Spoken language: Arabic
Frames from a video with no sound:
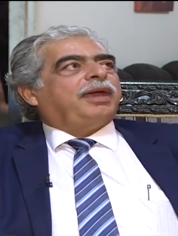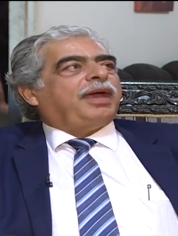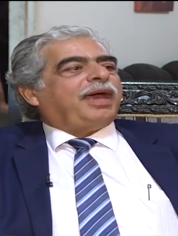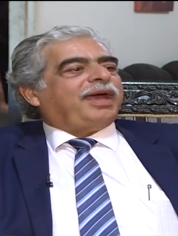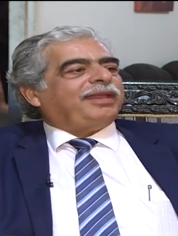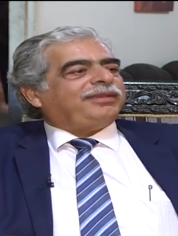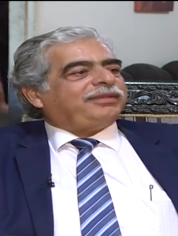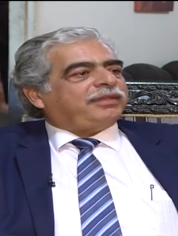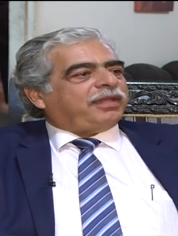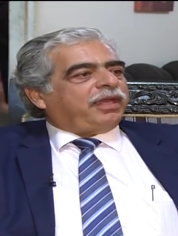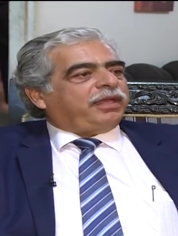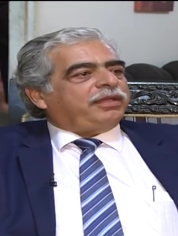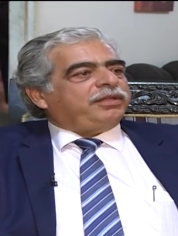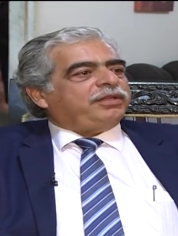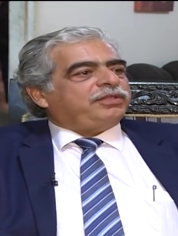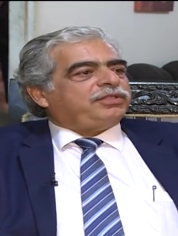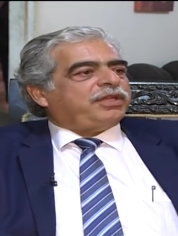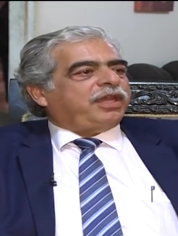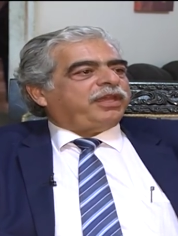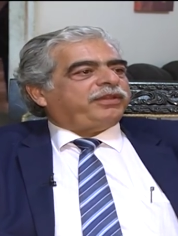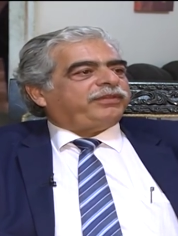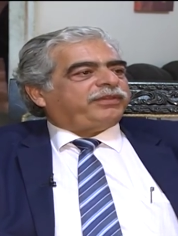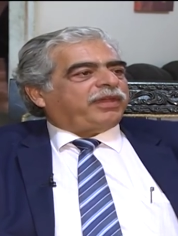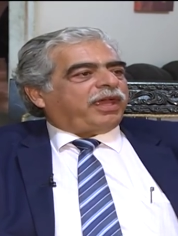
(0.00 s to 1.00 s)
حتى عند
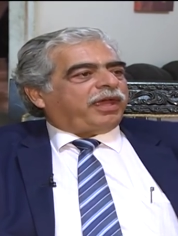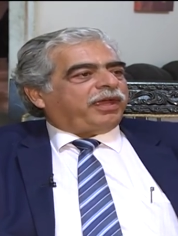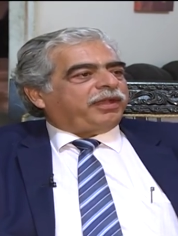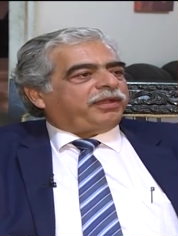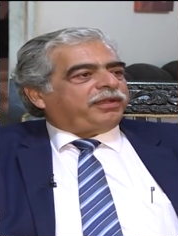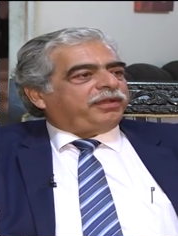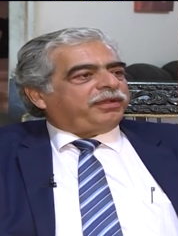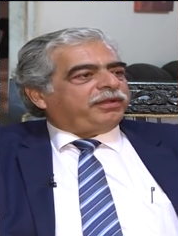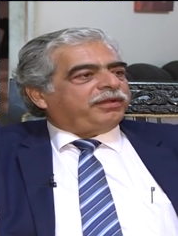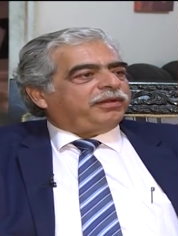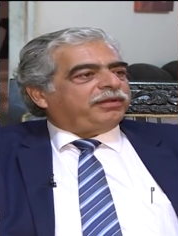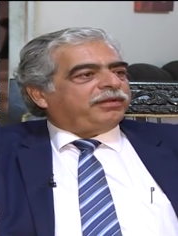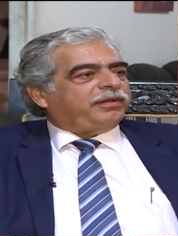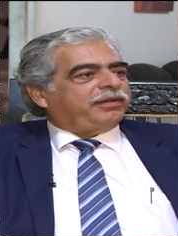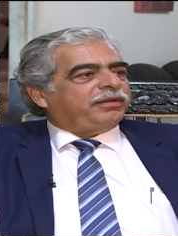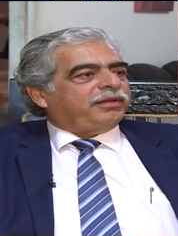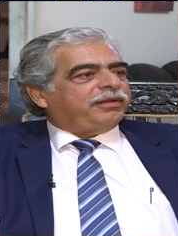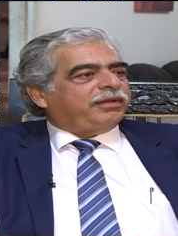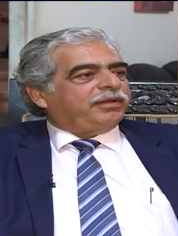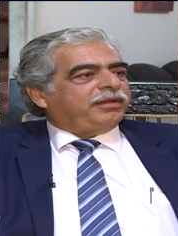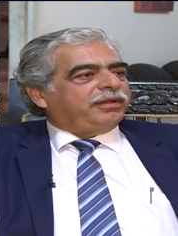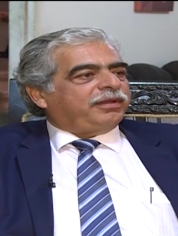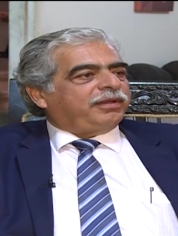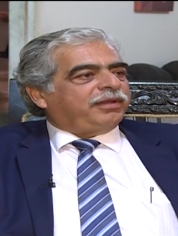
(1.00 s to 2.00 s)
الشيخ سعد
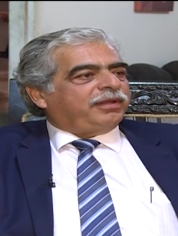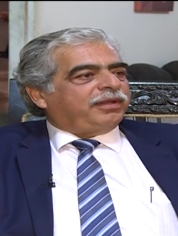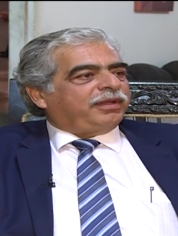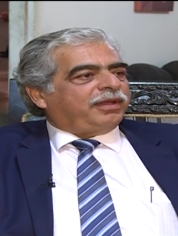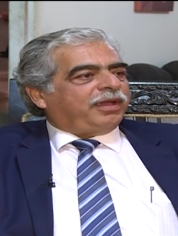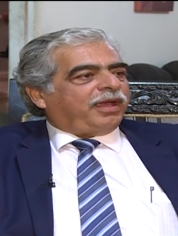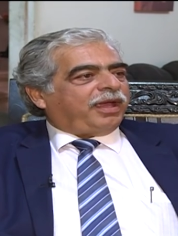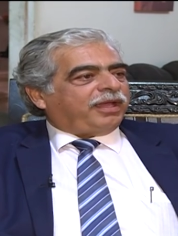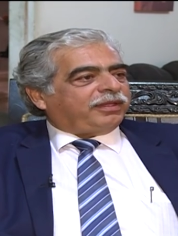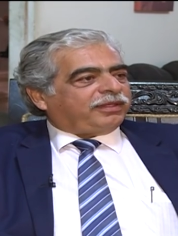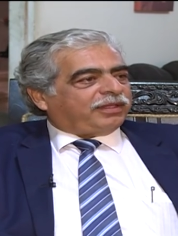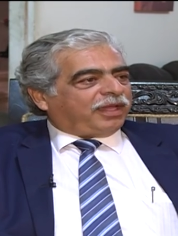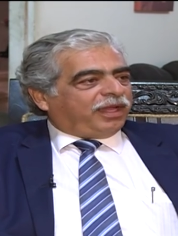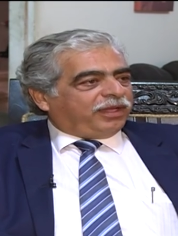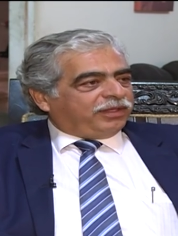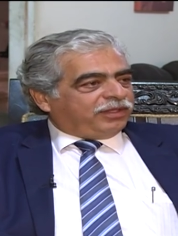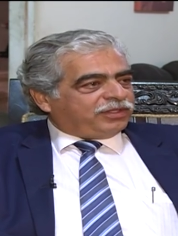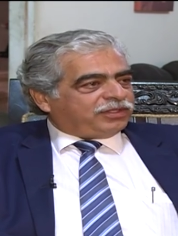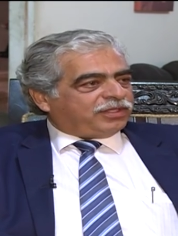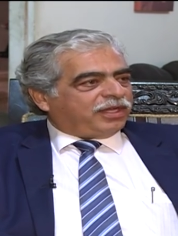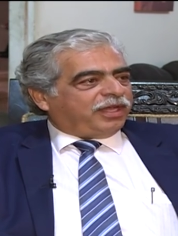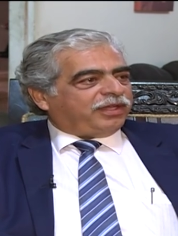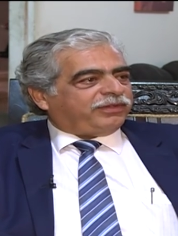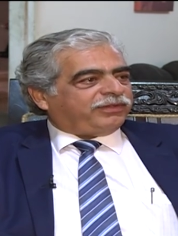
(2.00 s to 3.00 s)
حتى إيه. عند
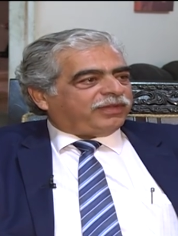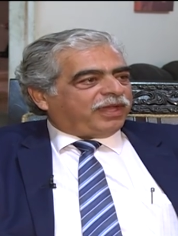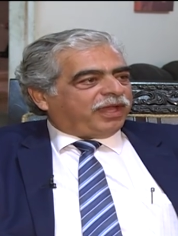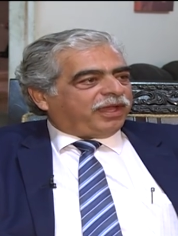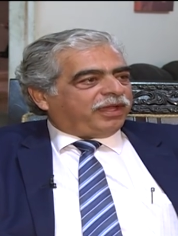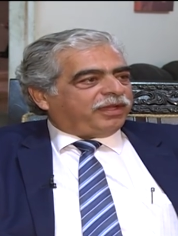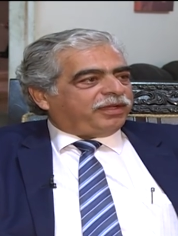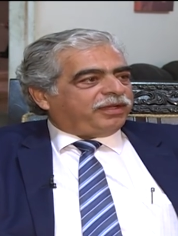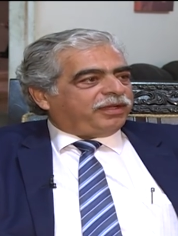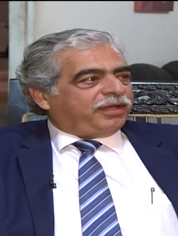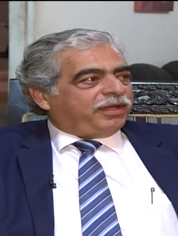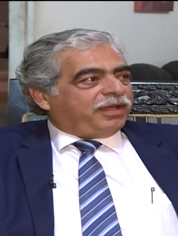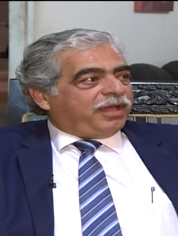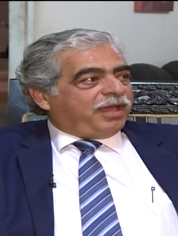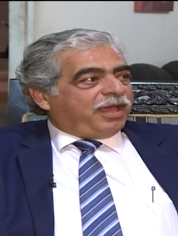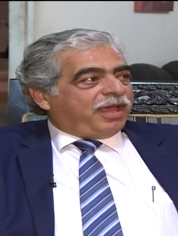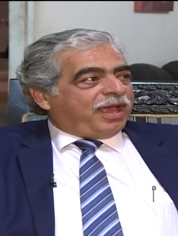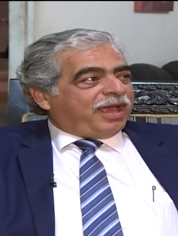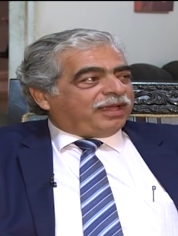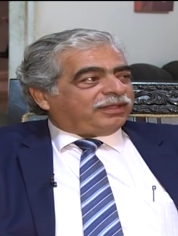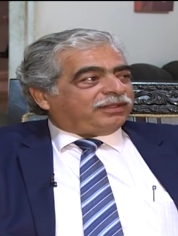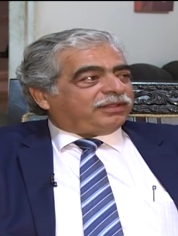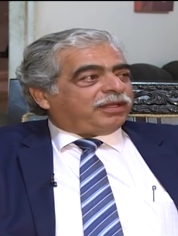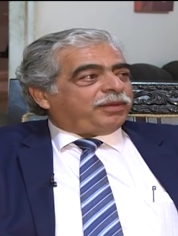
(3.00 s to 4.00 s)
الشيخ سعد إيه.
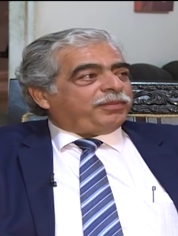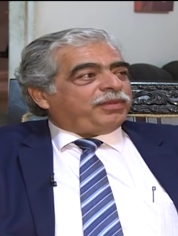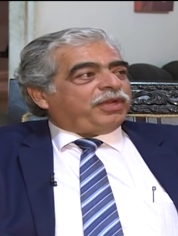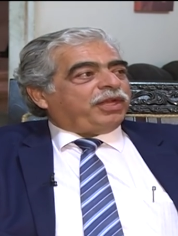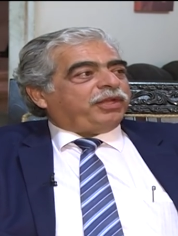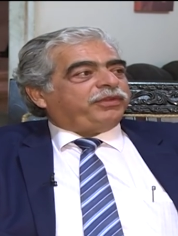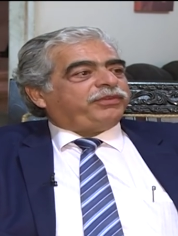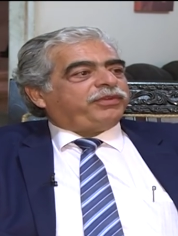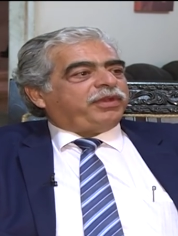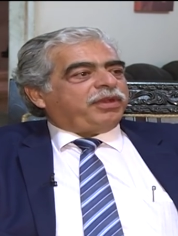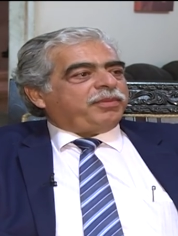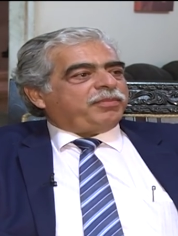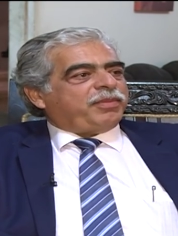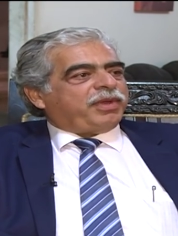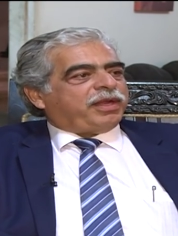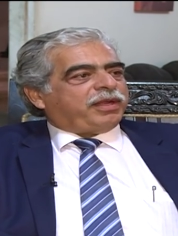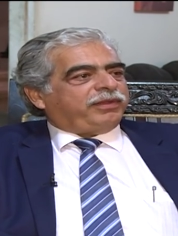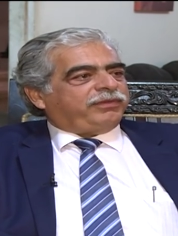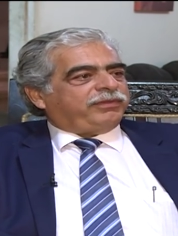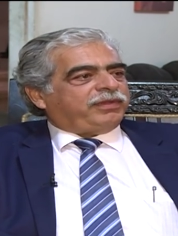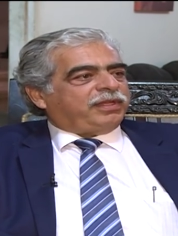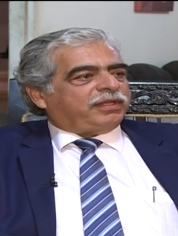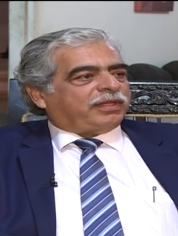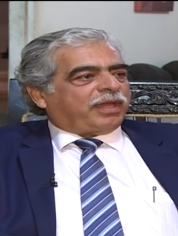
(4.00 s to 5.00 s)
اكثر من 20
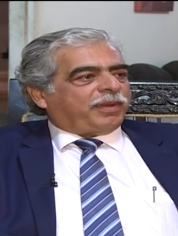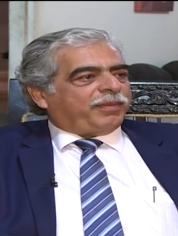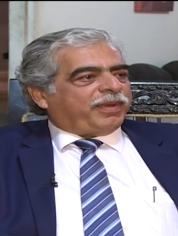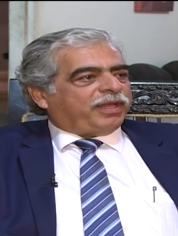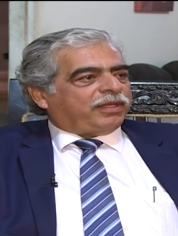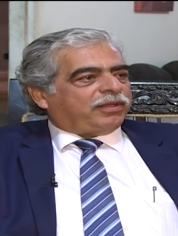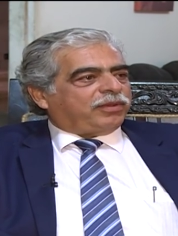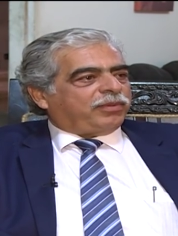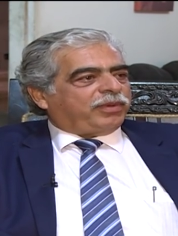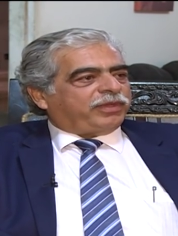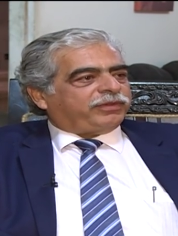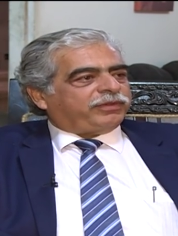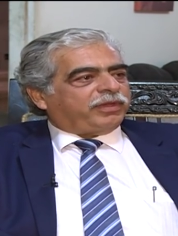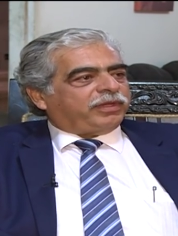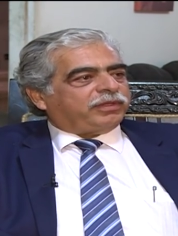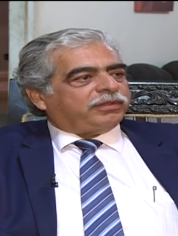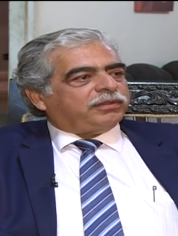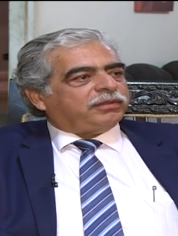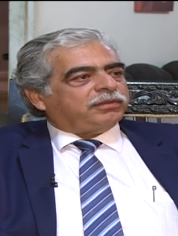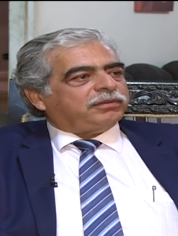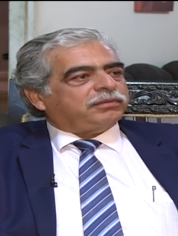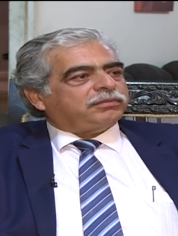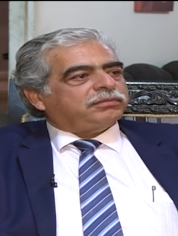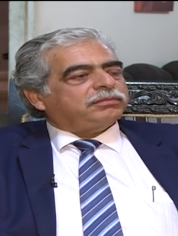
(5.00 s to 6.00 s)
مره نزلت على بيت الوسط
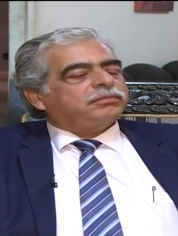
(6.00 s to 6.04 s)
إيه.